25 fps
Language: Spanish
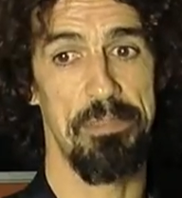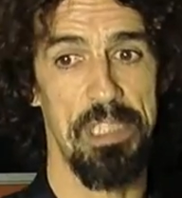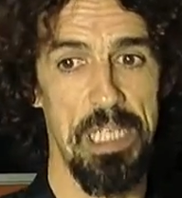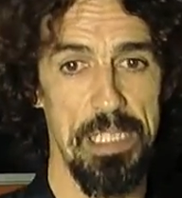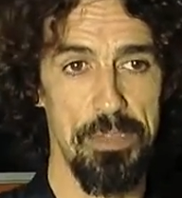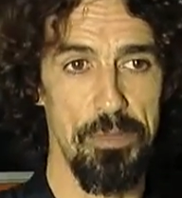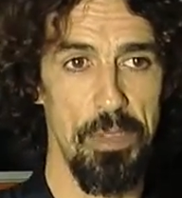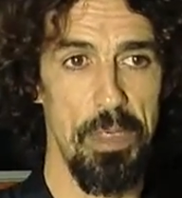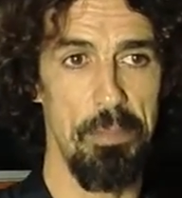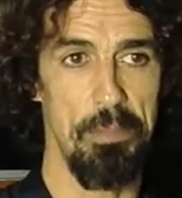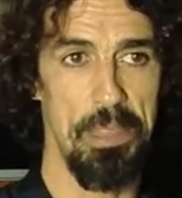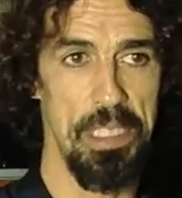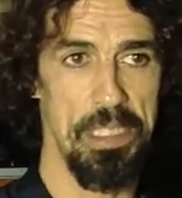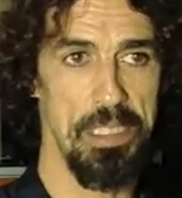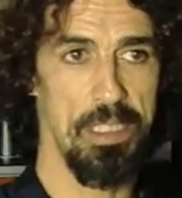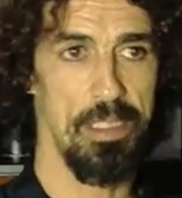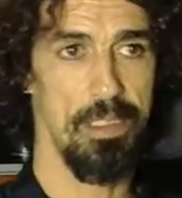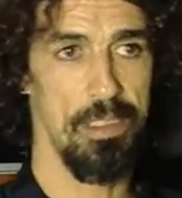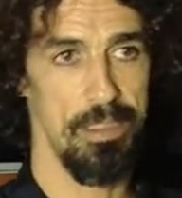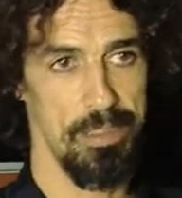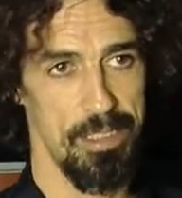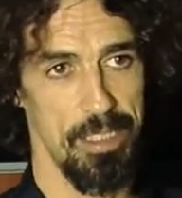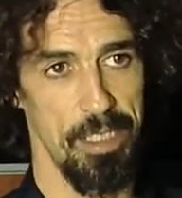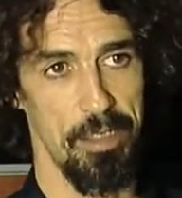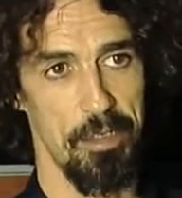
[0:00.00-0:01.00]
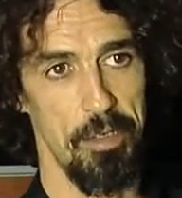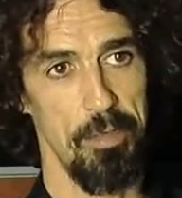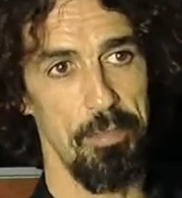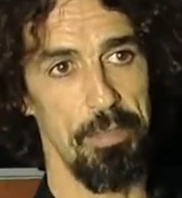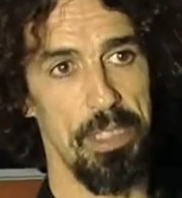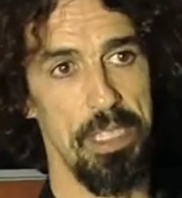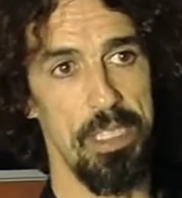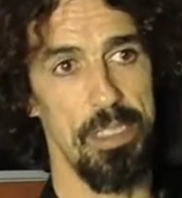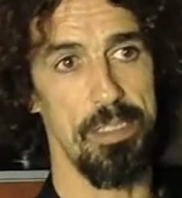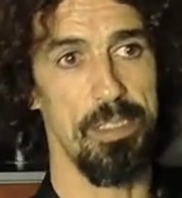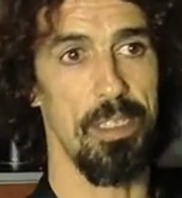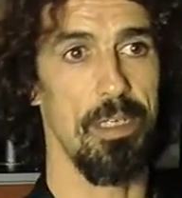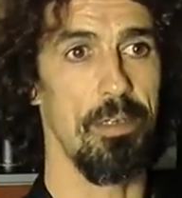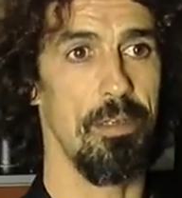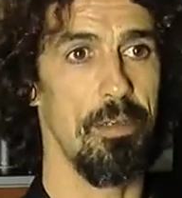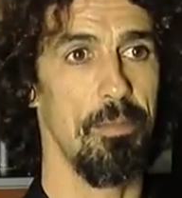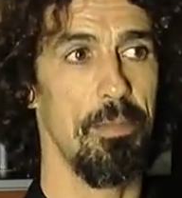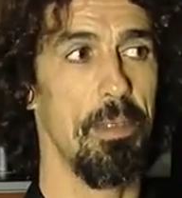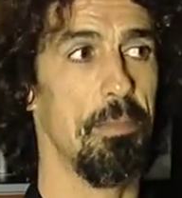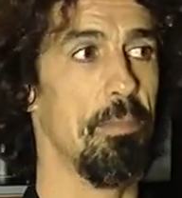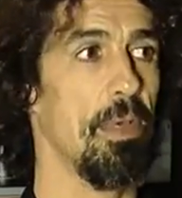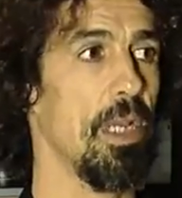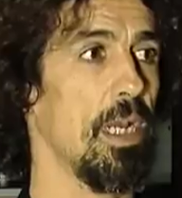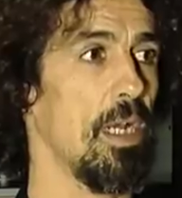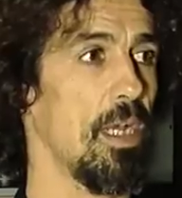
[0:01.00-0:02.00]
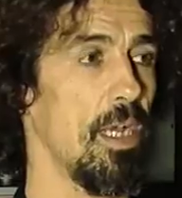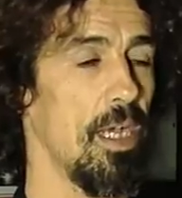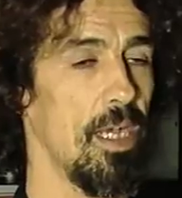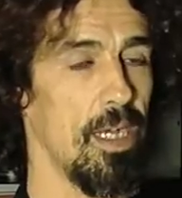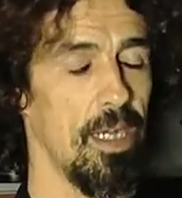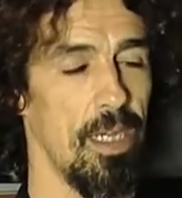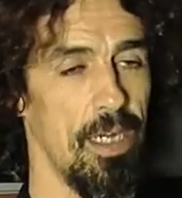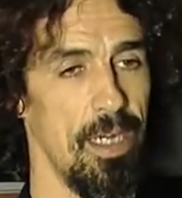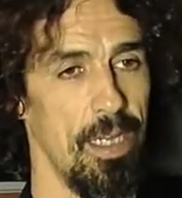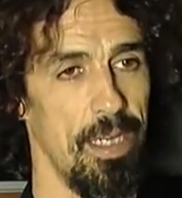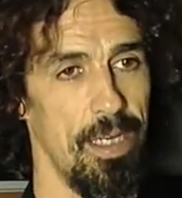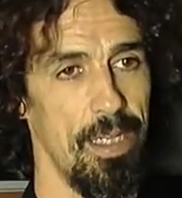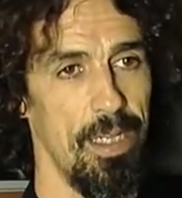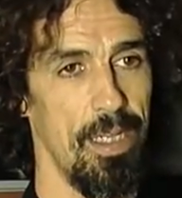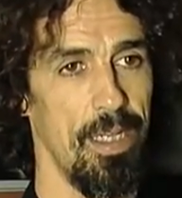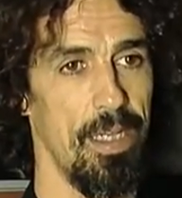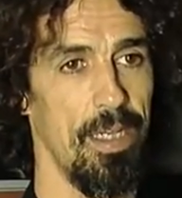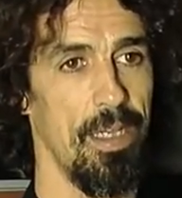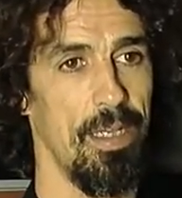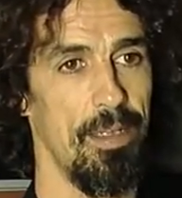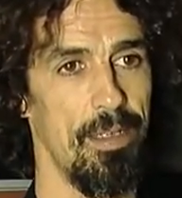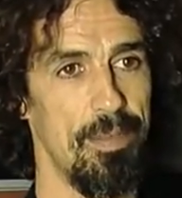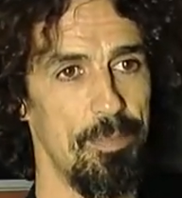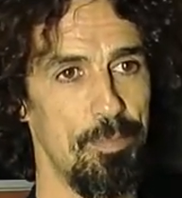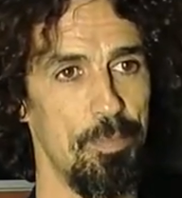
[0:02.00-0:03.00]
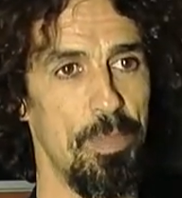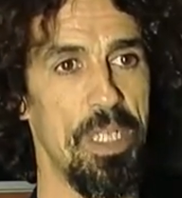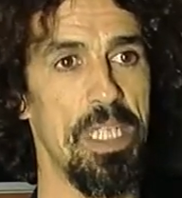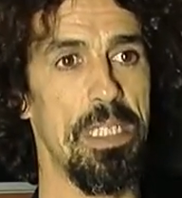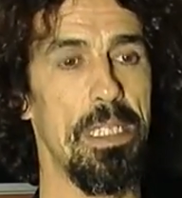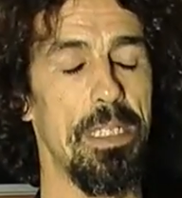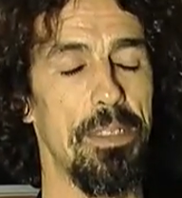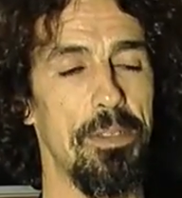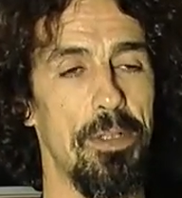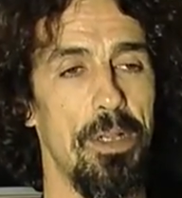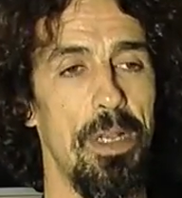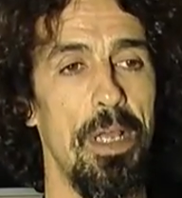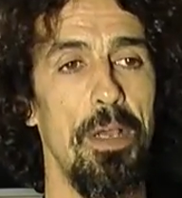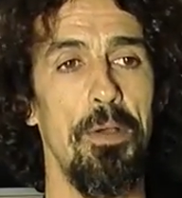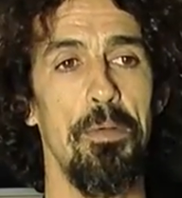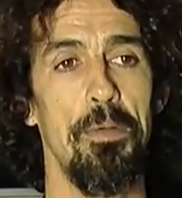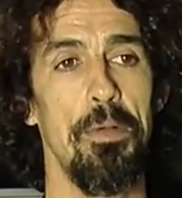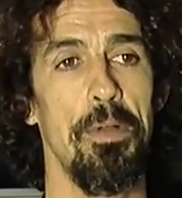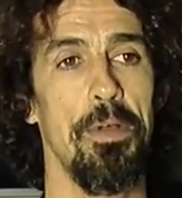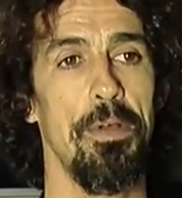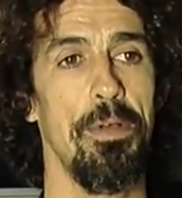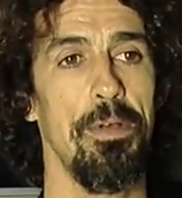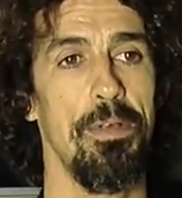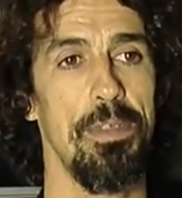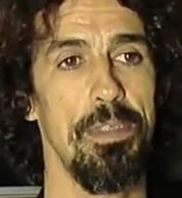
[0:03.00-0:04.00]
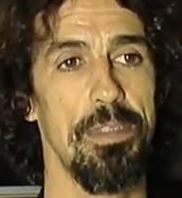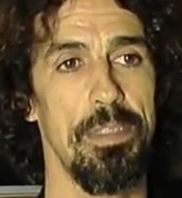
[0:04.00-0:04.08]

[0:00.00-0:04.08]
casualmente hice cómics, hice cómics para Caja Canarias vendiendo el euro,